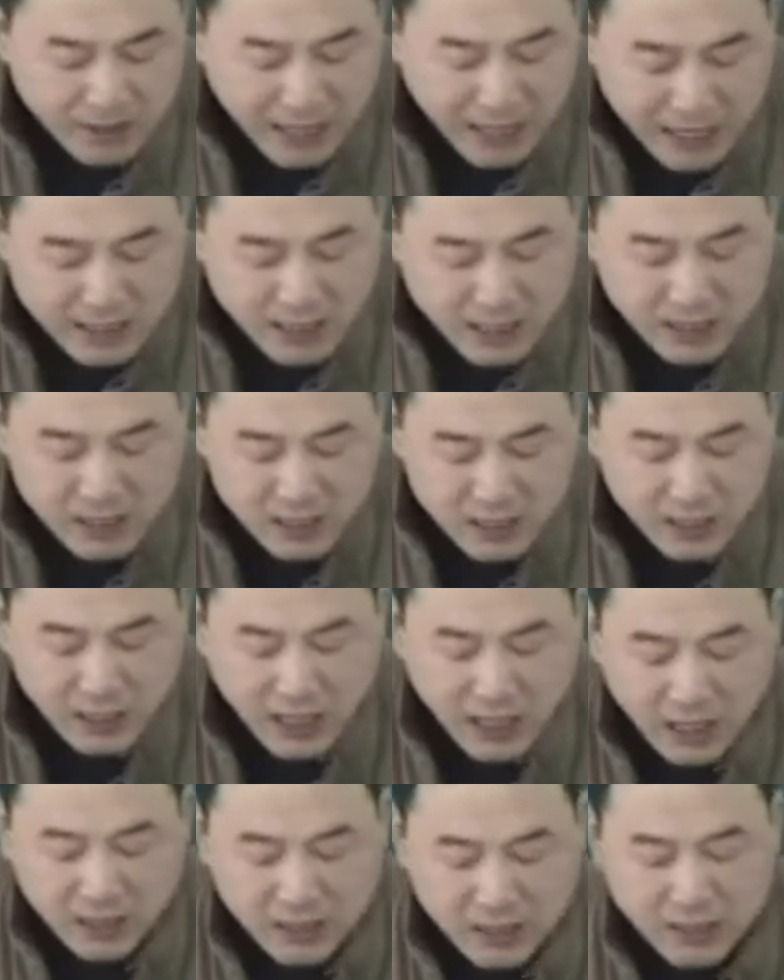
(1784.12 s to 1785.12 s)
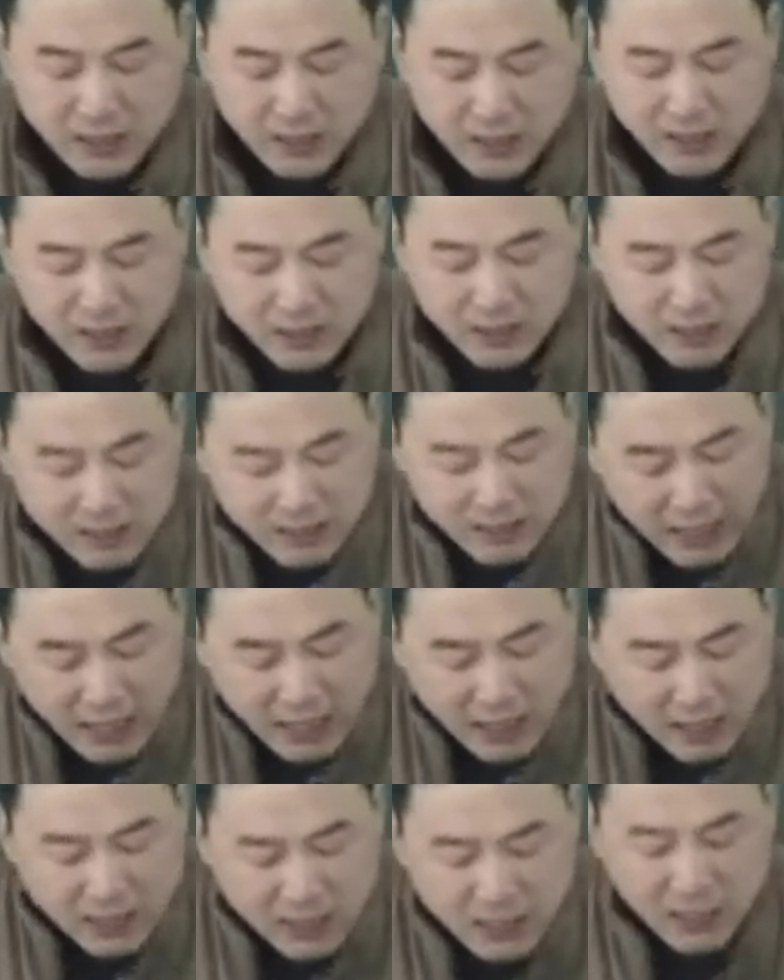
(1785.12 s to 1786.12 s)
大承气汤、
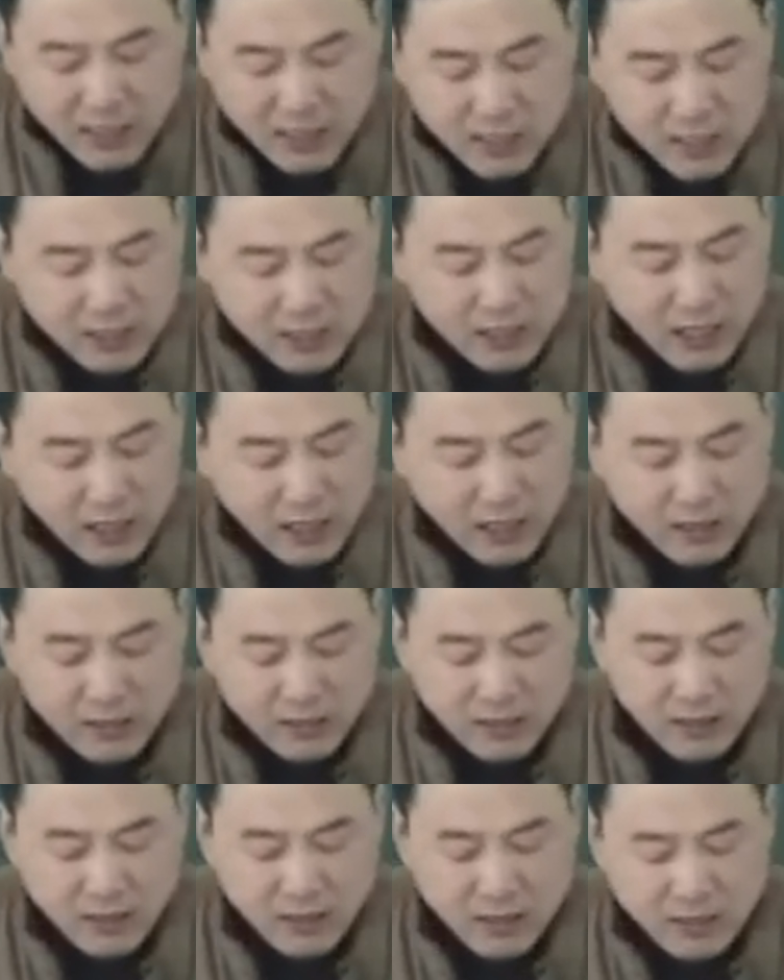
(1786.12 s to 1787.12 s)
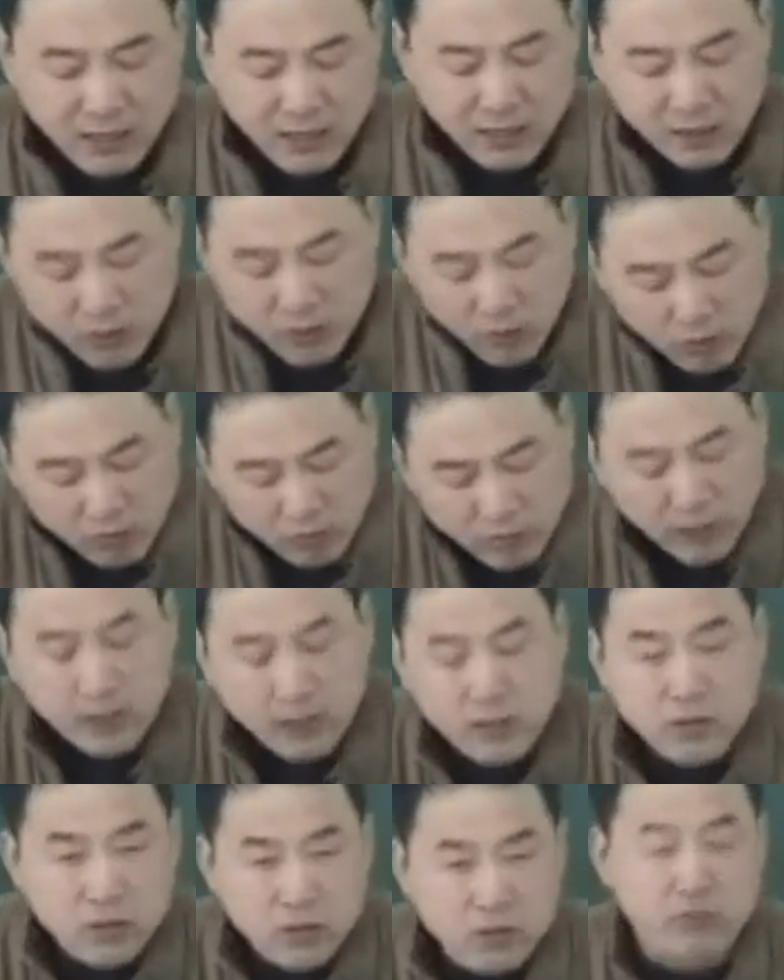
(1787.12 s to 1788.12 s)
三个承气汤在功
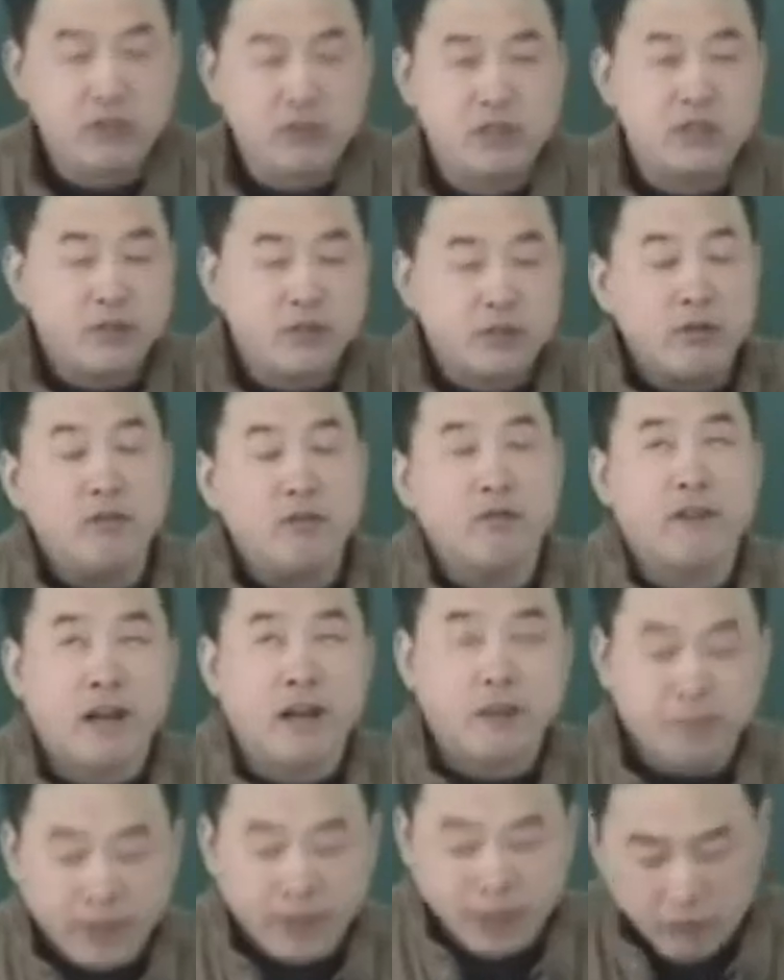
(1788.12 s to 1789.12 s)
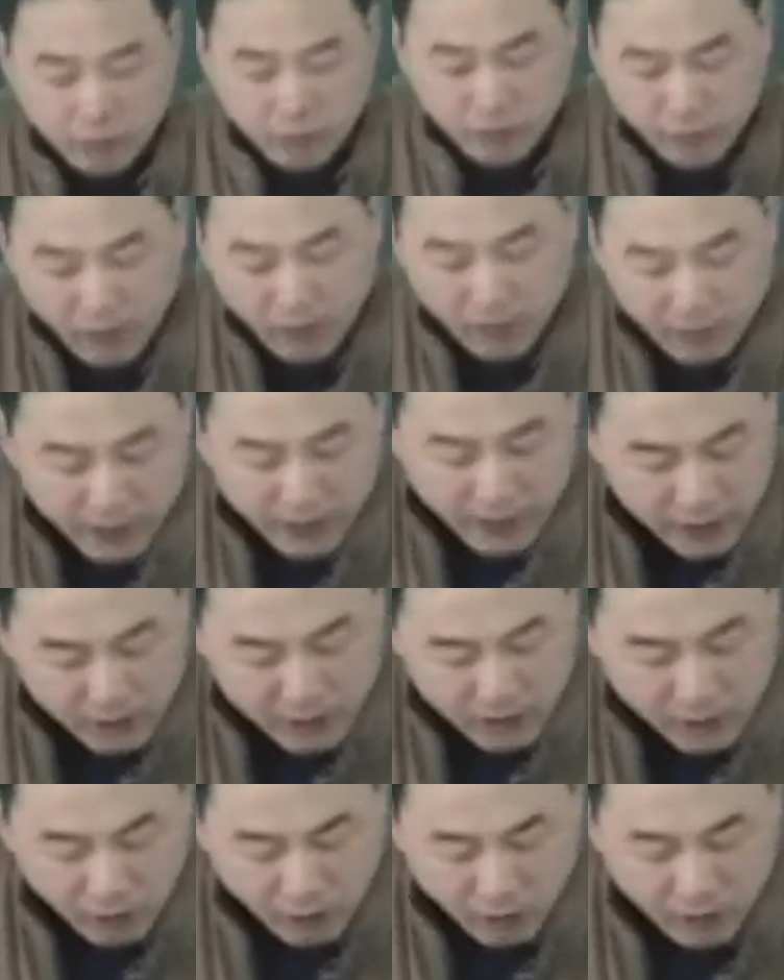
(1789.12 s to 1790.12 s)
能、主治、用法、配伍方面的
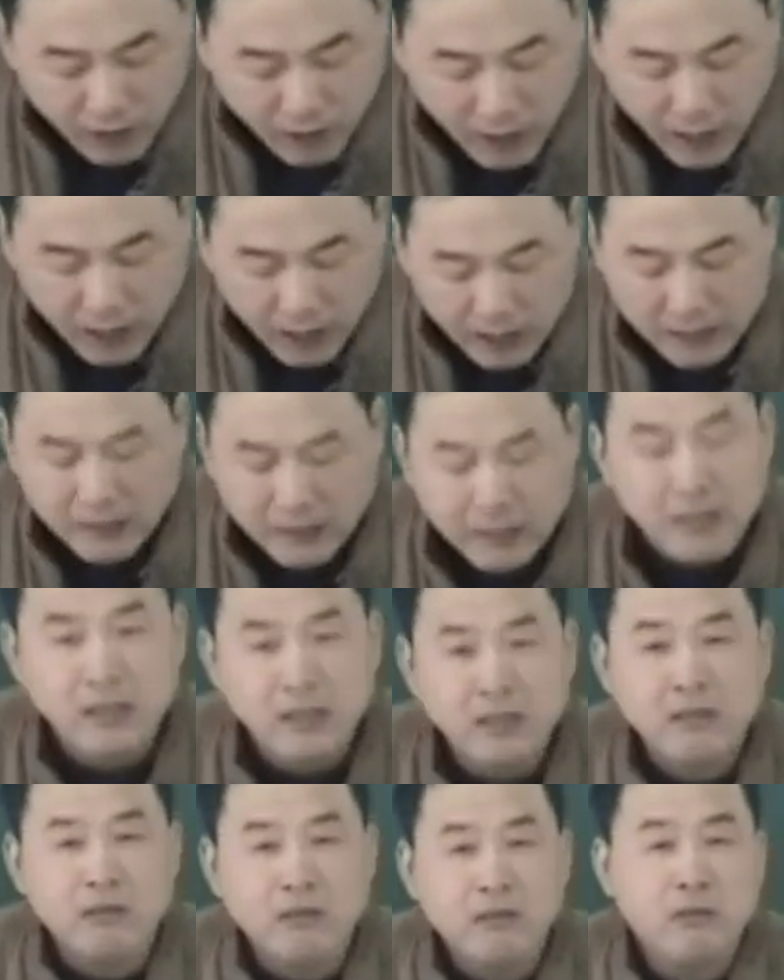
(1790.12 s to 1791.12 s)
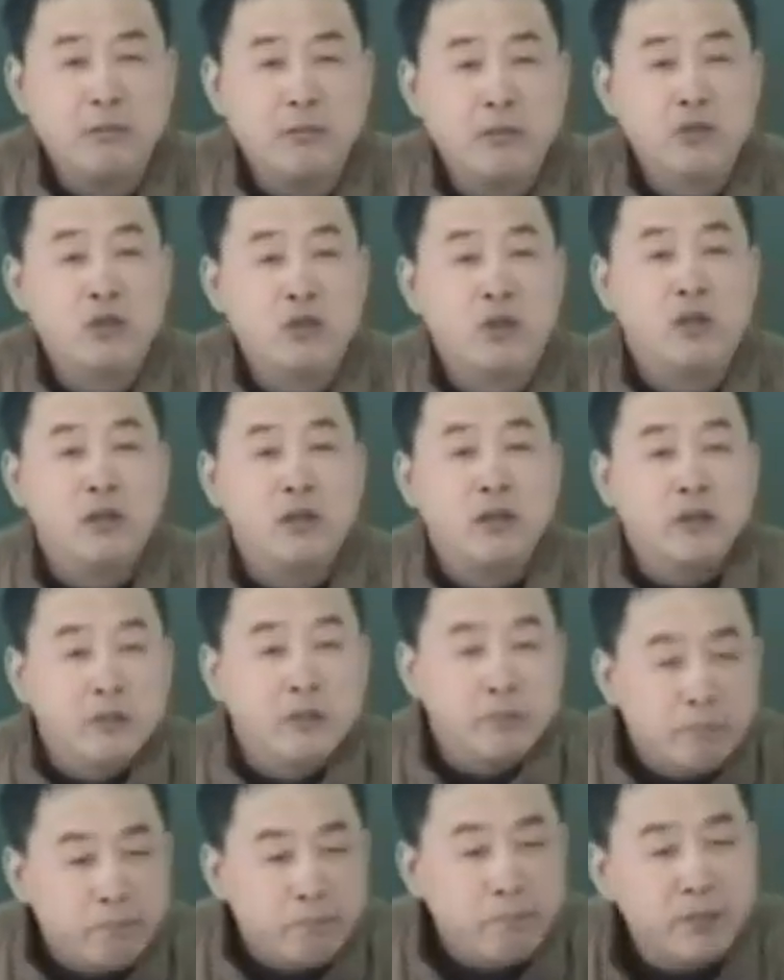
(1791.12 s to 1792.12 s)
异同哈。我们说
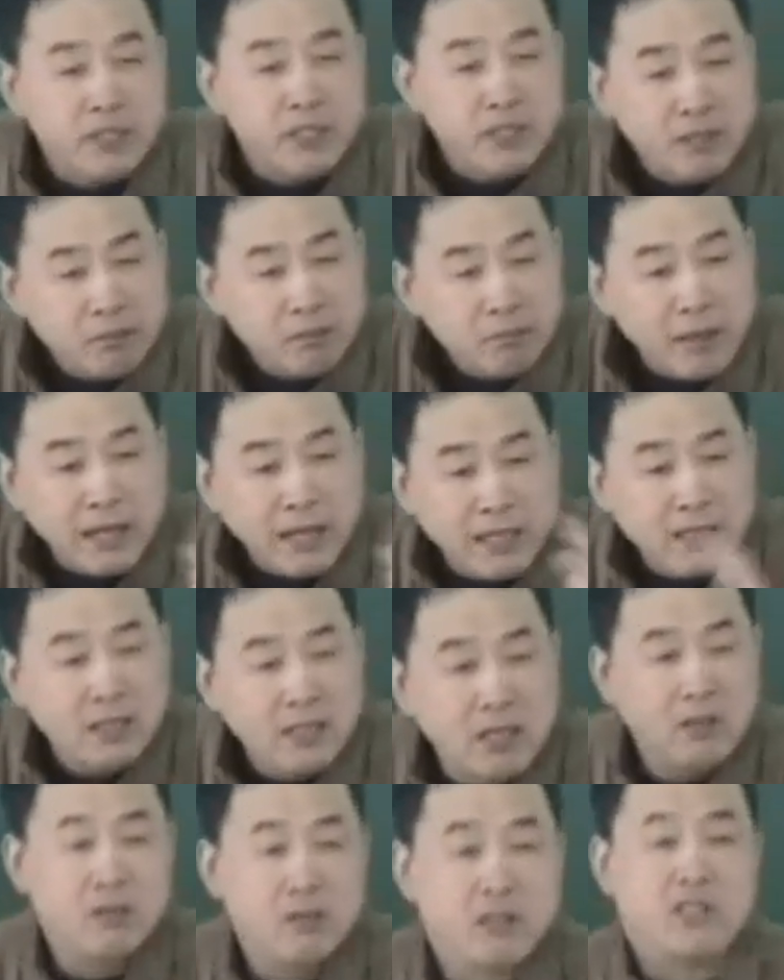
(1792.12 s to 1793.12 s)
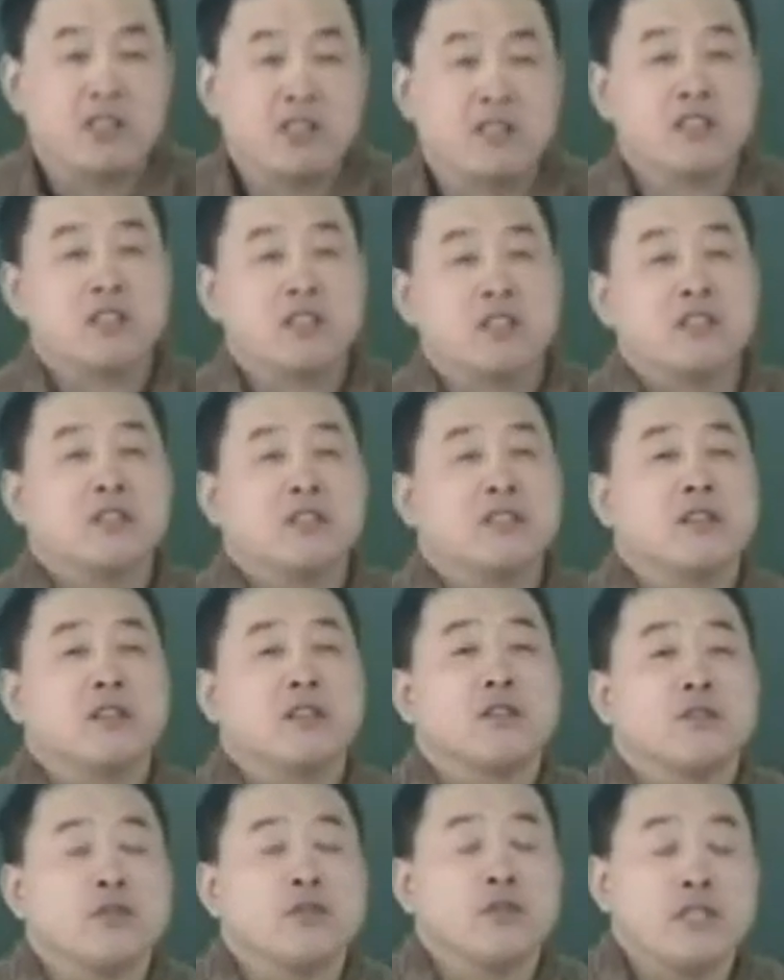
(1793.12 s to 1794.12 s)
脾满燥实四
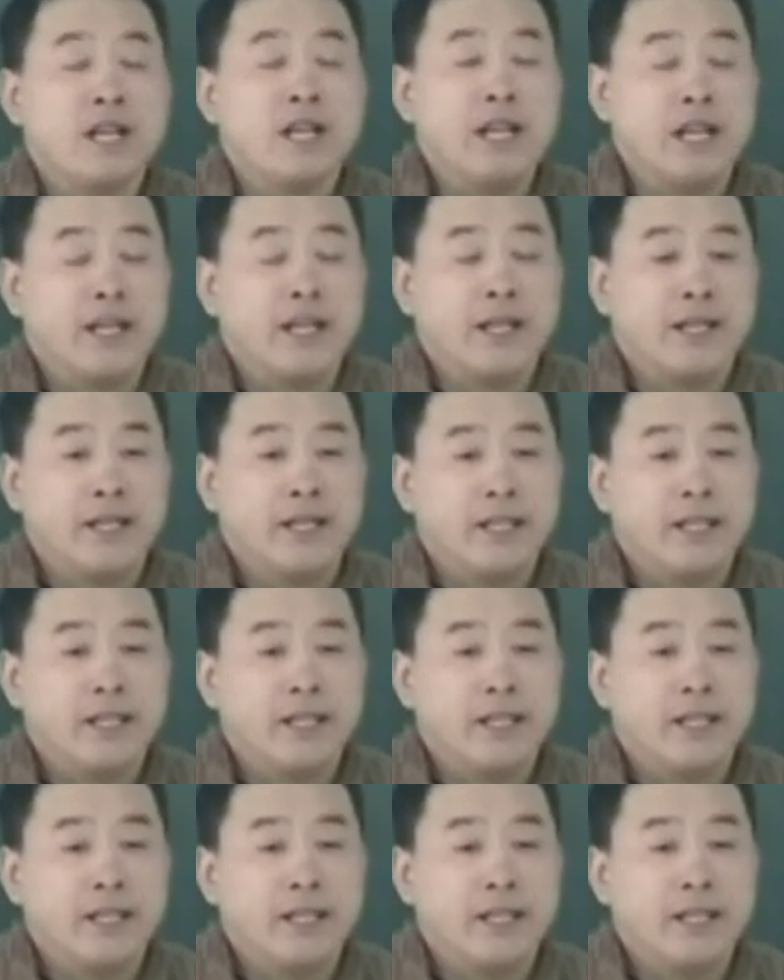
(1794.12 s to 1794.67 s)
症俱见，